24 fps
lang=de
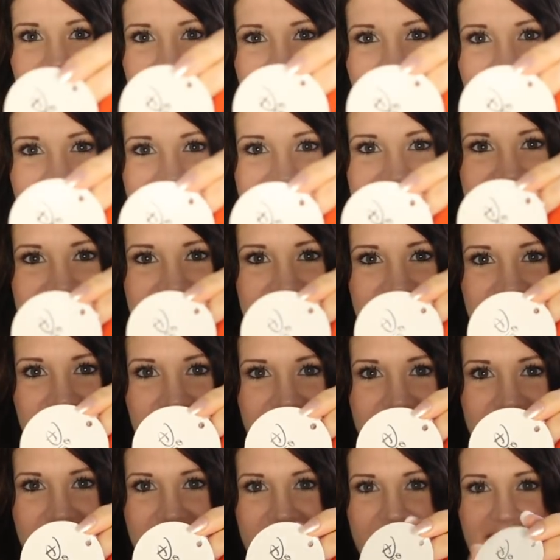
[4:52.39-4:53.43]
Ein
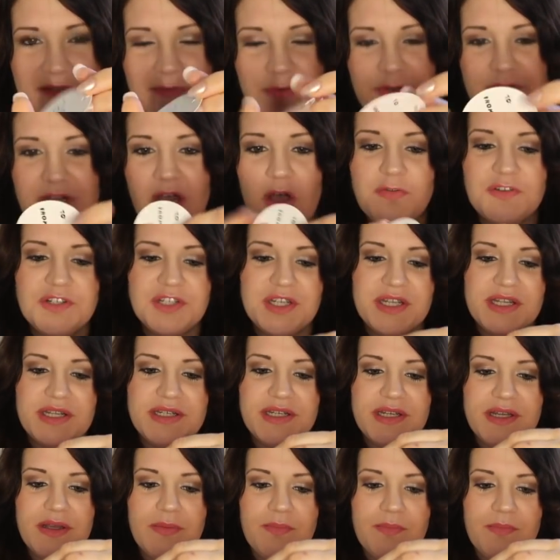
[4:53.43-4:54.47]
Disney-Anhänger, wo drauf
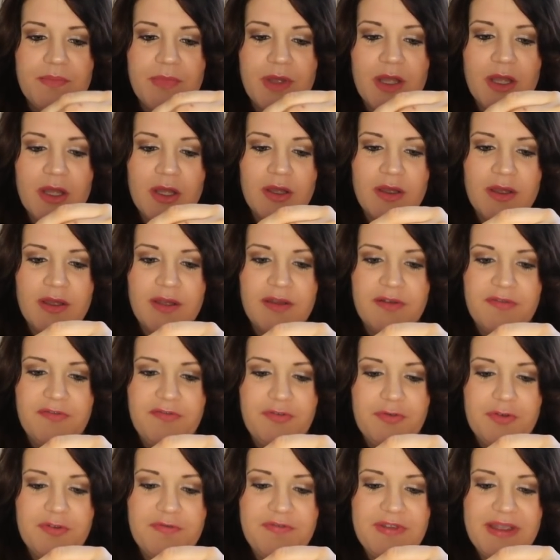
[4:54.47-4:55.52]
steht, ähm,
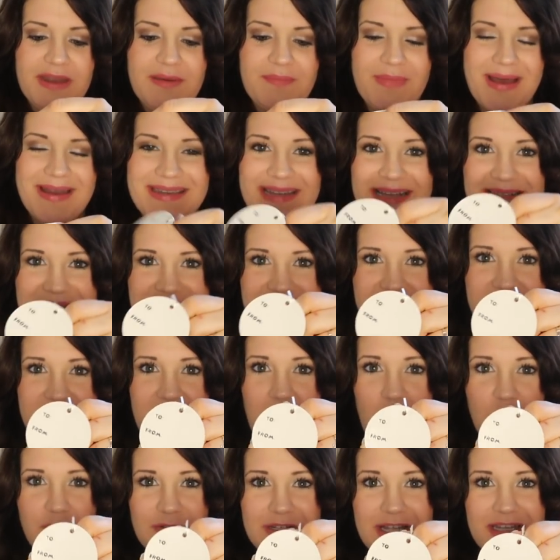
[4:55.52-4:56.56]
für wen man das
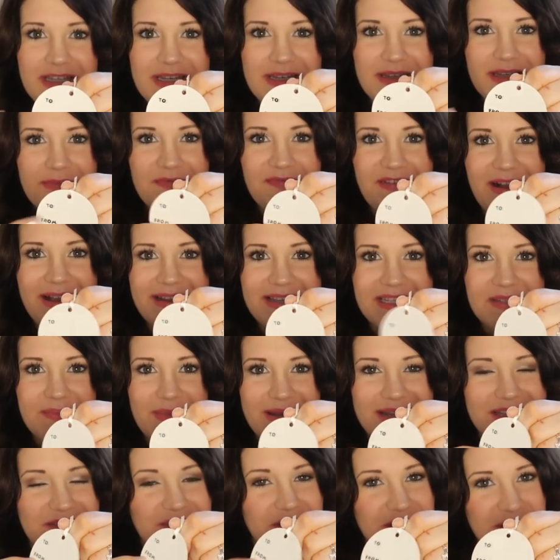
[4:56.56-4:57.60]
gekauft hat. In dem Fall, dass
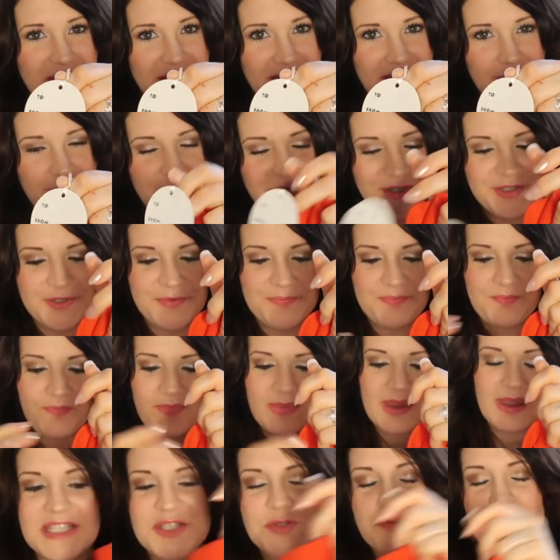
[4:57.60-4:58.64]
man das verschenken möchte.
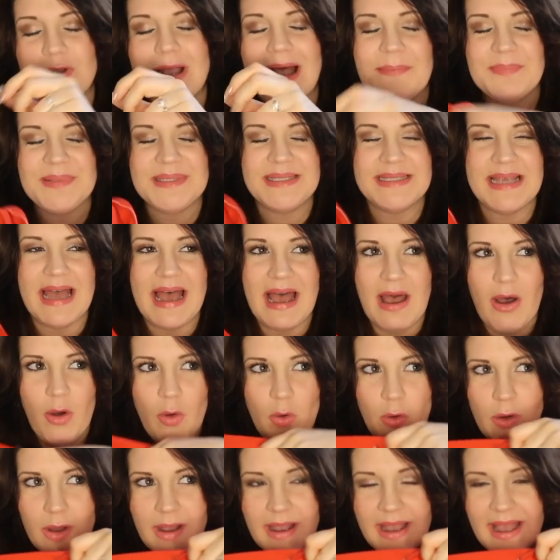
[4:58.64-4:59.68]
Dazu gab es
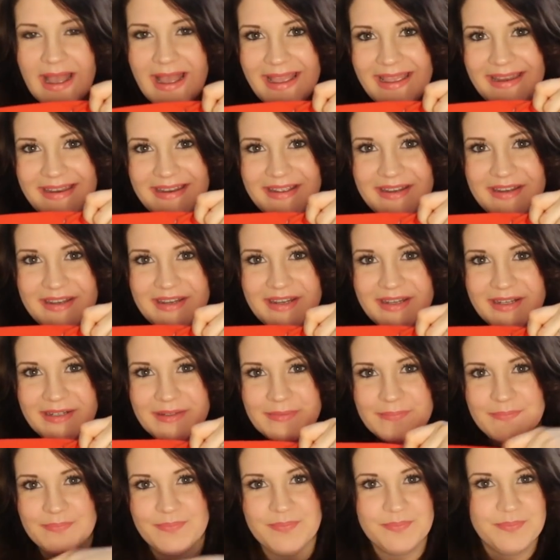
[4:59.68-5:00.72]
auch einen
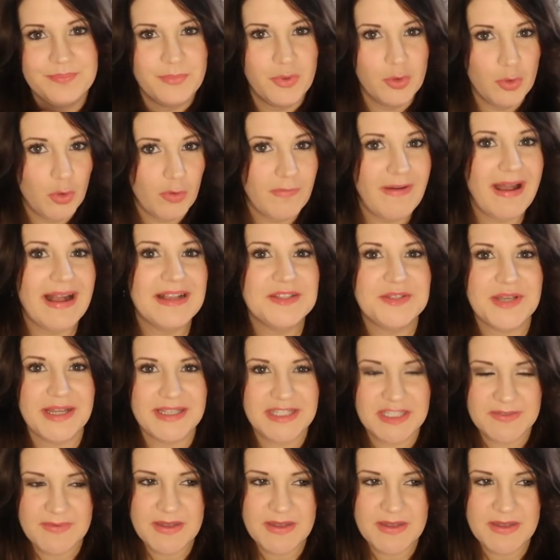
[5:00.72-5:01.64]
ähm, Pullover, also ein